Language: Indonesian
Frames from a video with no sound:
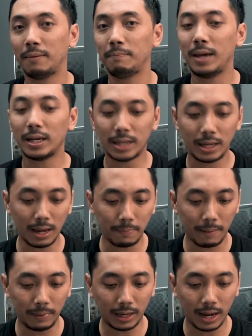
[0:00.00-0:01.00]
Biasanya
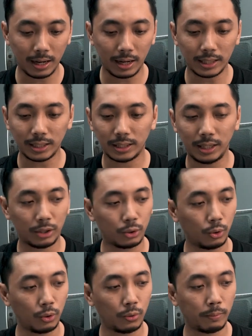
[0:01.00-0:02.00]
pabrikan SSD
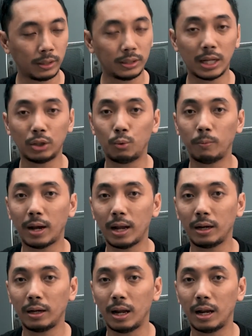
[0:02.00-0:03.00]
itu mencantumkan